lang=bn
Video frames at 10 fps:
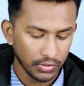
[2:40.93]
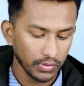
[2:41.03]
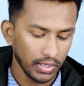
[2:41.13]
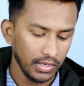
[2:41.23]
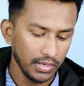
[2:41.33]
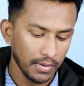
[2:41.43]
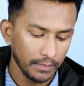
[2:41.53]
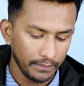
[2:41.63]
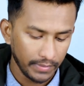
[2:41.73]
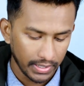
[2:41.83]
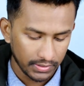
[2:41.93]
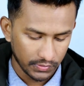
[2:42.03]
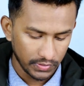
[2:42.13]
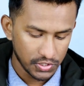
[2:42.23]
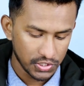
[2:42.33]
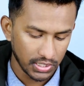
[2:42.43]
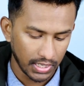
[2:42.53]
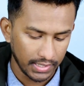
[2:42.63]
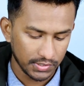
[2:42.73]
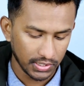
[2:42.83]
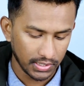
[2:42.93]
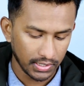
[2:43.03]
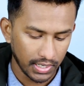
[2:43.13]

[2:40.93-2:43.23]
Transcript: ওকে পঁয়ত্রিশ হাজার